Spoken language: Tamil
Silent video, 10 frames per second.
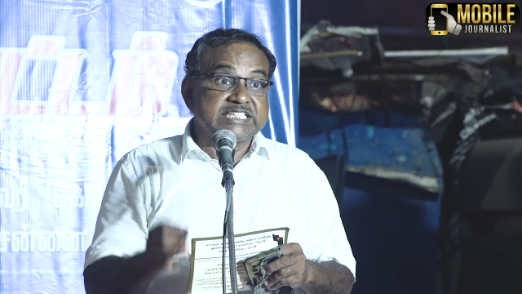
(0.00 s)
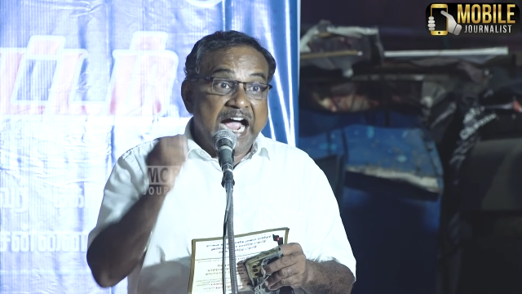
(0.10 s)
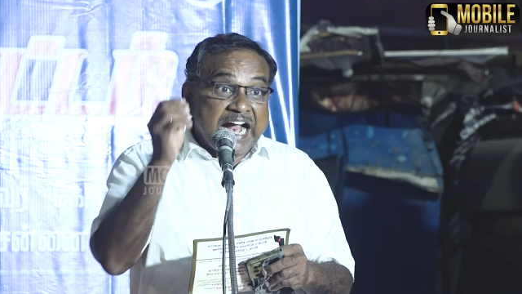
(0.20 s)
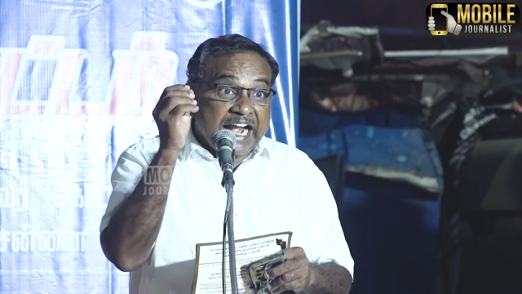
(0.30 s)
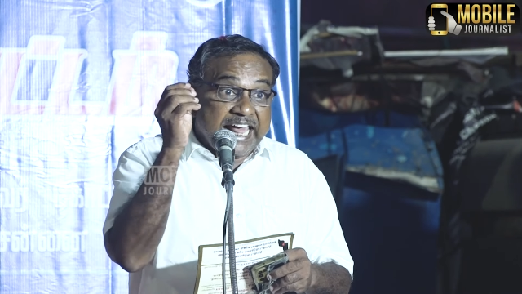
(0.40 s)

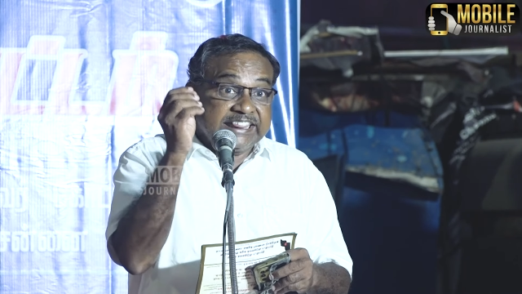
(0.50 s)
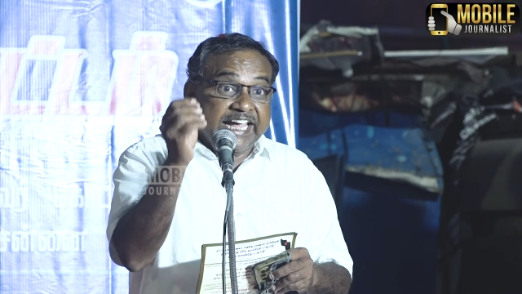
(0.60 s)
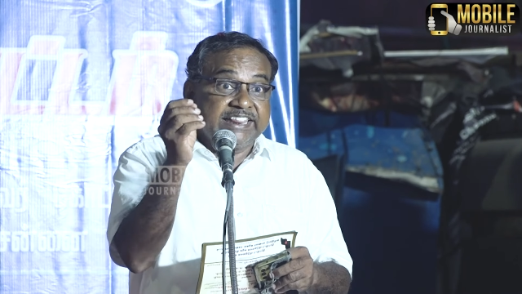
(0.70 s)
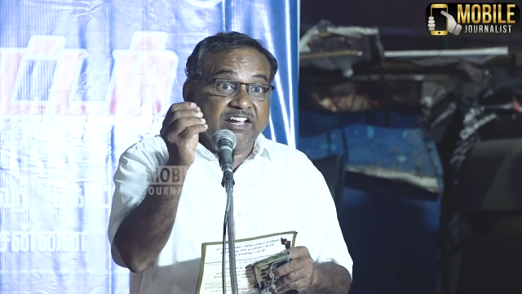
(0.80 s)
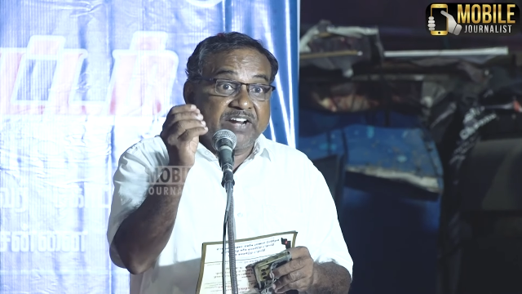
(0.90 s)

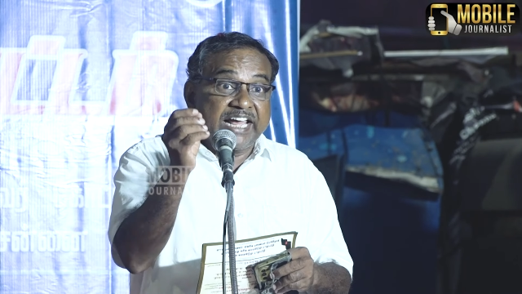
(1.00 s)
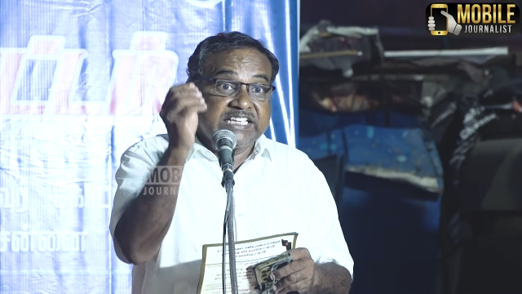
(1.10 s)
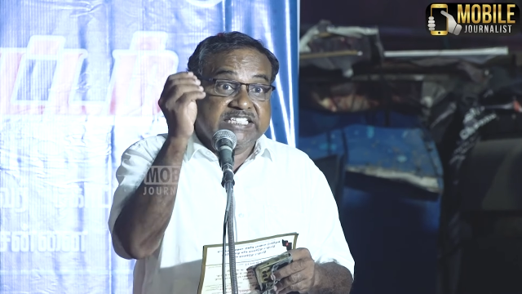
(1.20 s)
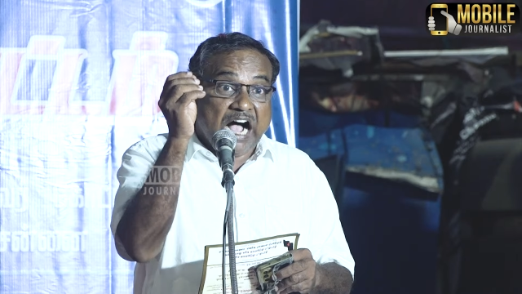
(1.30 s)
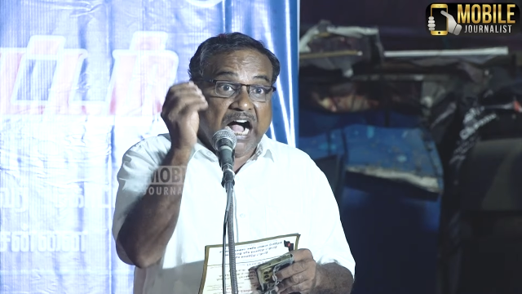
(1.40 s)
சங்கடத்தை தவிர
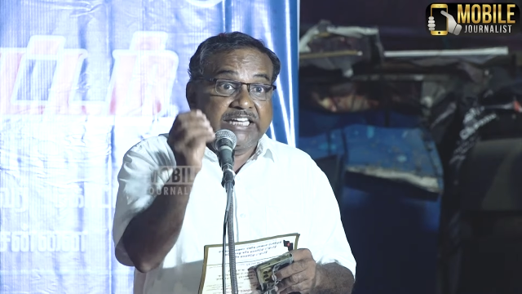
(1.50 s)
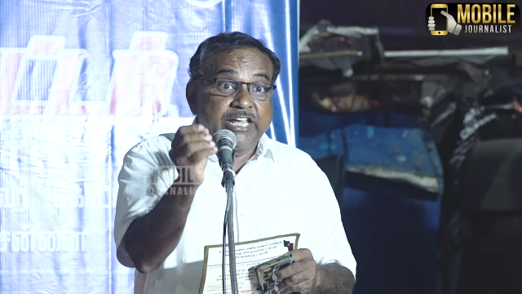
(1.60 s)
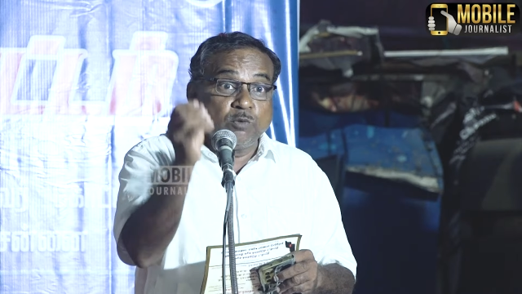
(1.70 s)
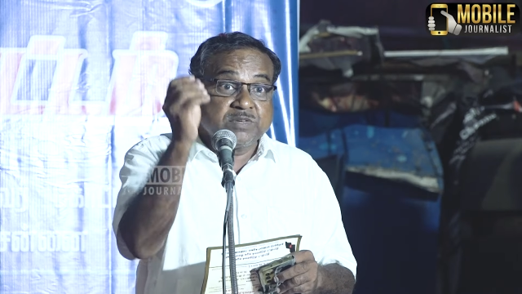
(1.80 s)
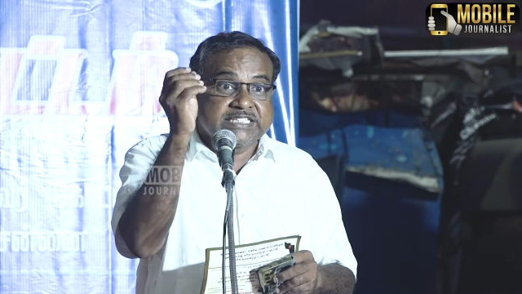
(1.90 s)

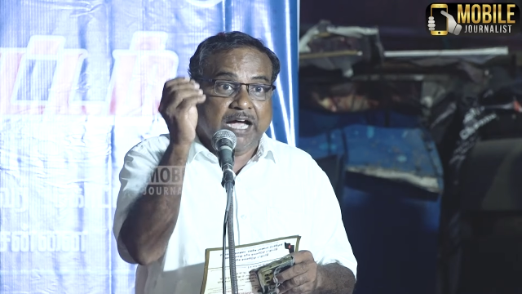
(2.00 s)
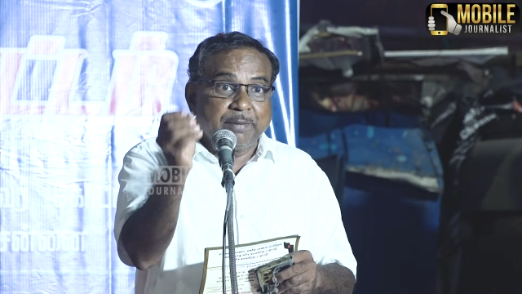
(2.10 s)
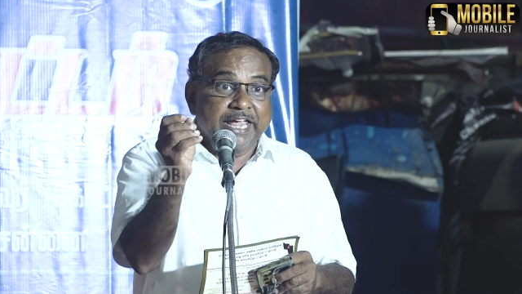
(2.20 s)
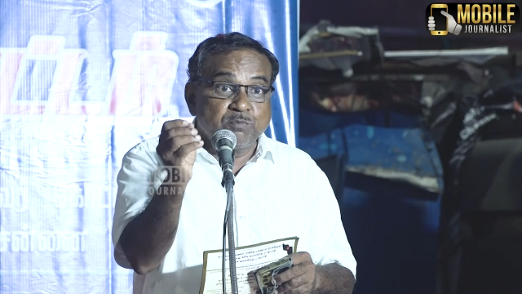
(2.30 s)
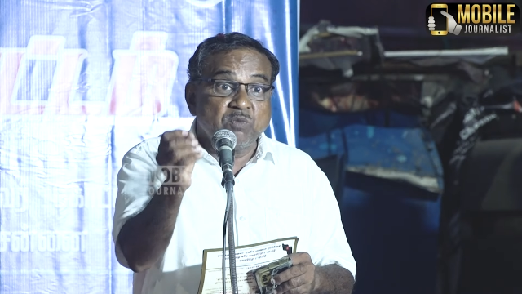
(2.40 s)
ஜாதியும்
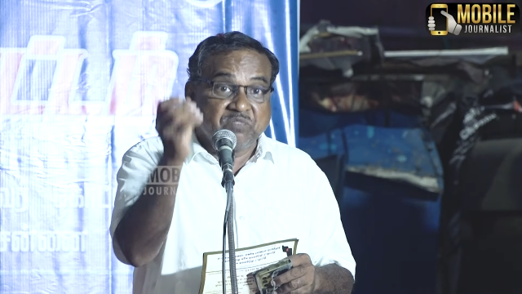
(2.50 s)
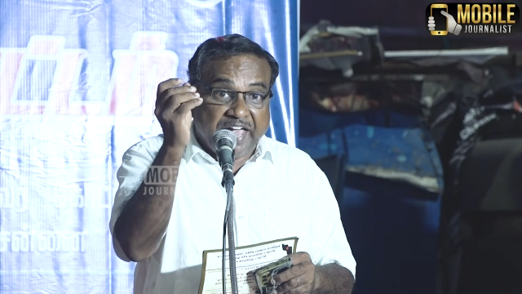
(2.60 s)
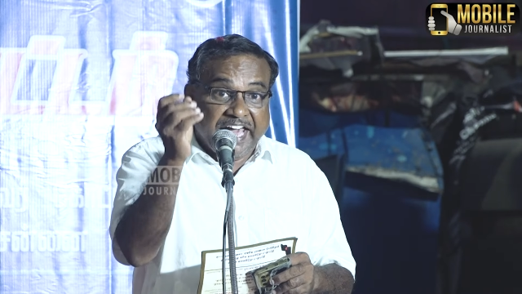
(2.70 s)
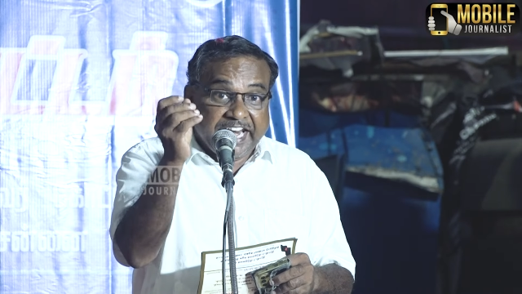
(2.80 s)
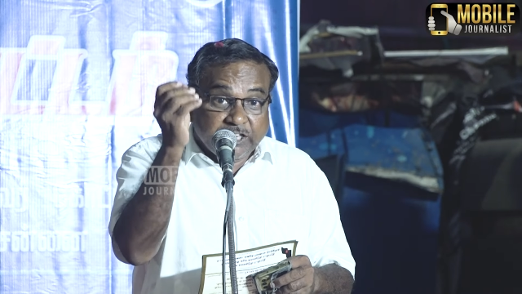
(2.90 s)
சமயமும்
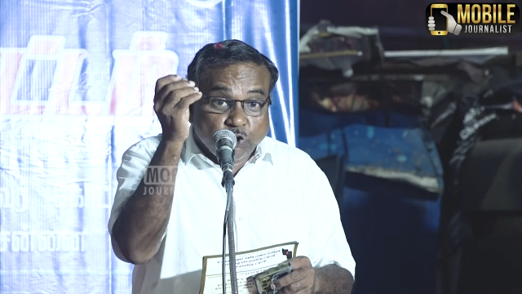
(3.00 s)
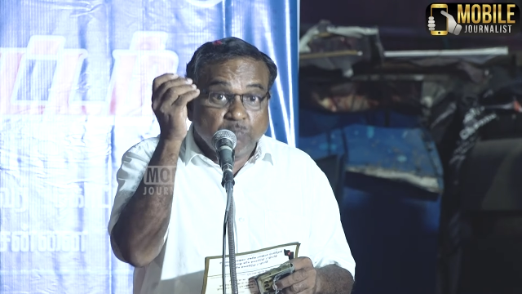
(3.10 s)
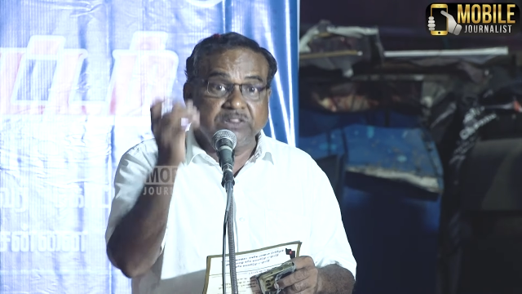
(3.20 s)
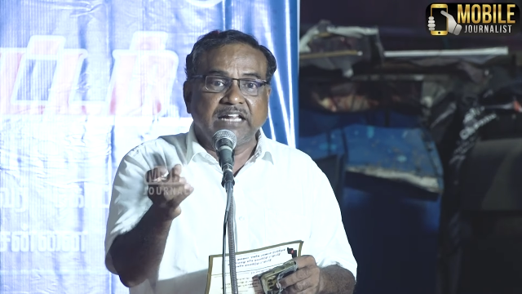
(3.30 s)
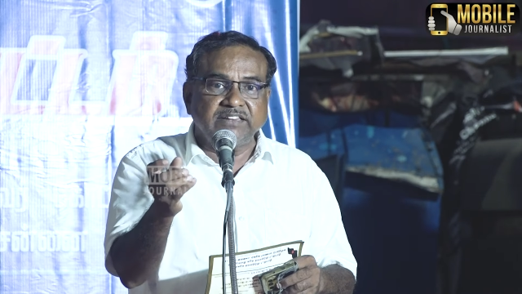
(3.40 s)
வேறு
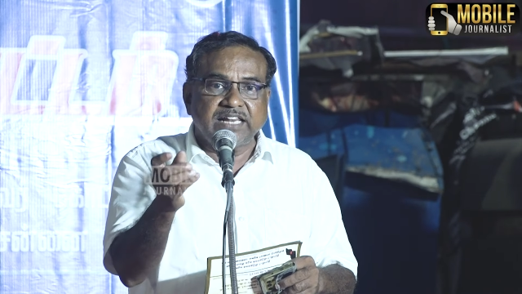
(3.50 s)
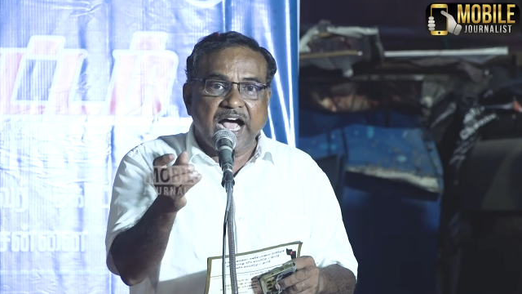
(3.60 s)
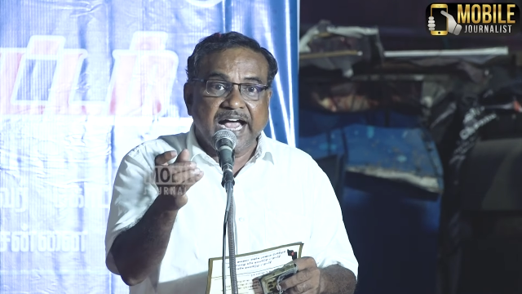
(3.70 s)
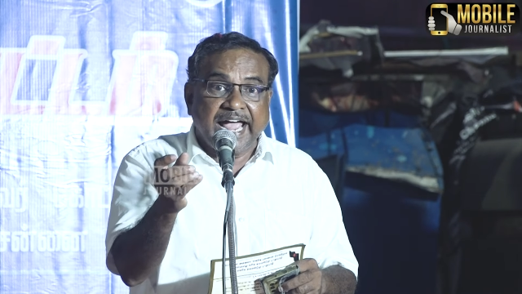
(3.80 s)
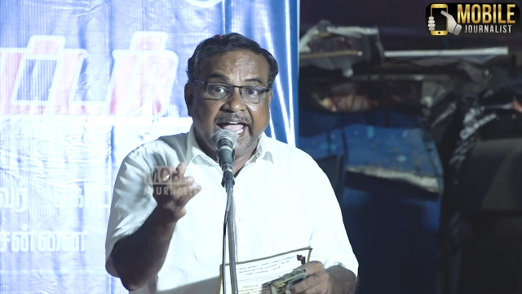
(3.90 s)
எதுவும்
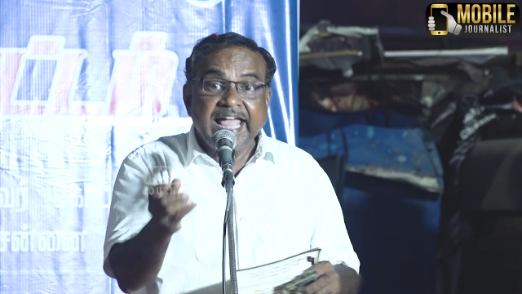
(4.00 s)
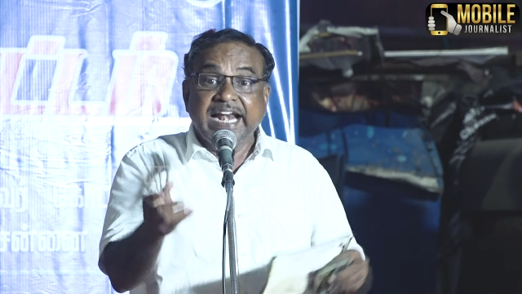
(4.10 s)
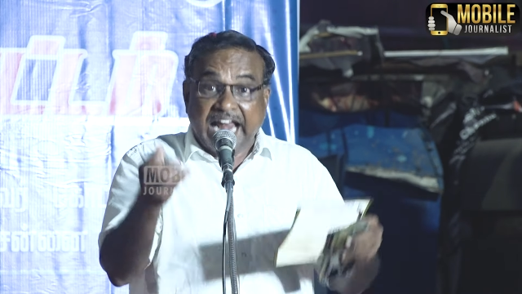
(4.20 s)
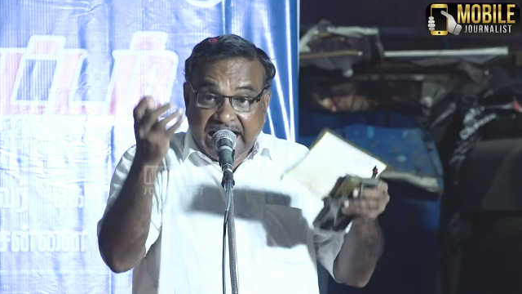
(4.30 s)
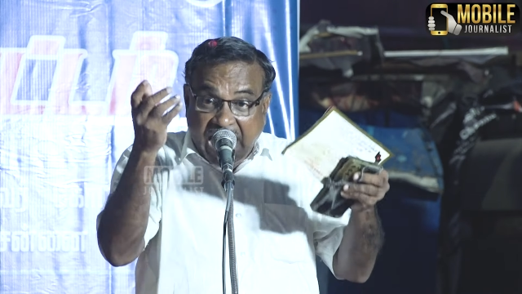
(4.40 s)
தந்ததாக
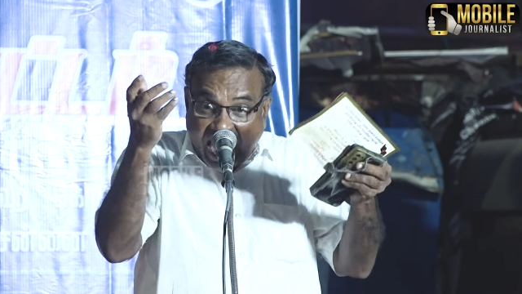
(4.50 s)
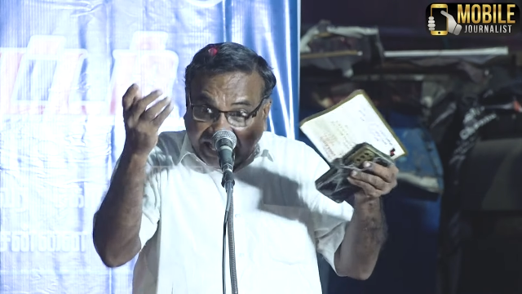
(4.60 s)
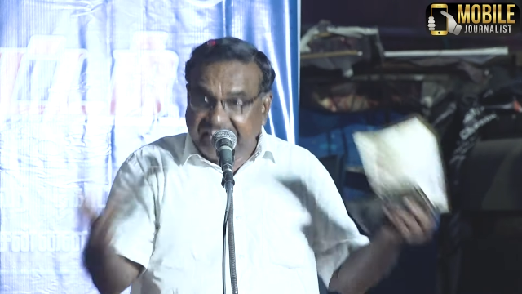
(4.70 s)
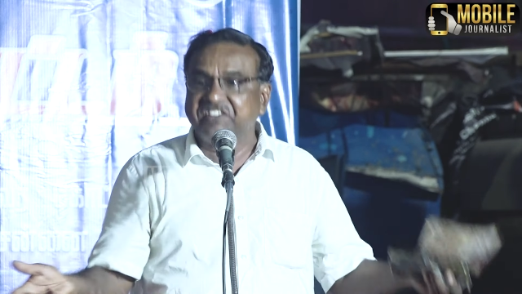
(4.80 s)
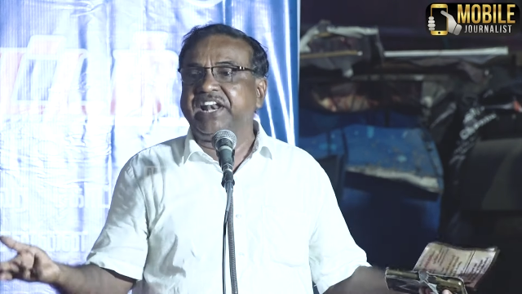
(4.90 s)
நான்
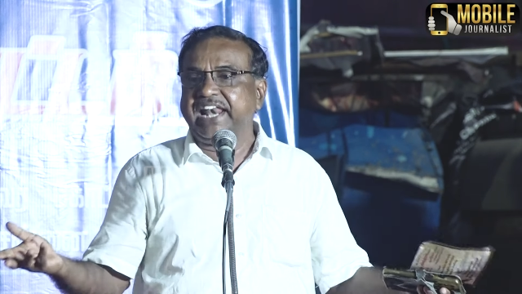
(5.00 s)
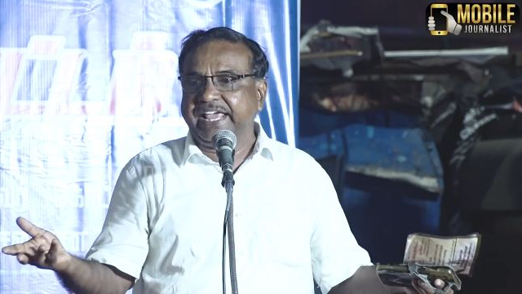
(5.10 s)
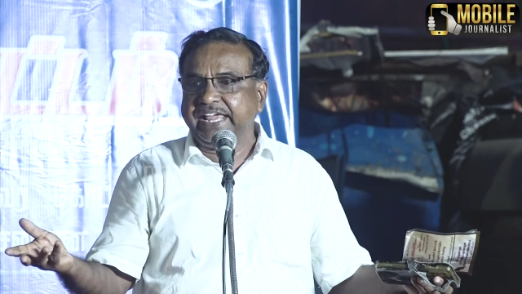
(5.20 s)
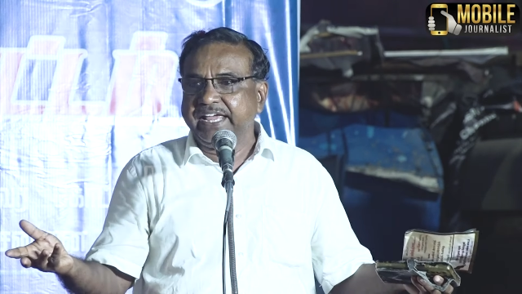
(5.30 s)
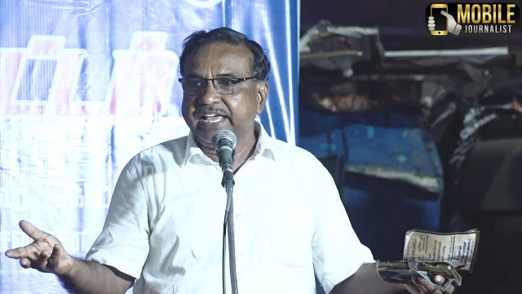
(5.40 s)
அறியவில்லை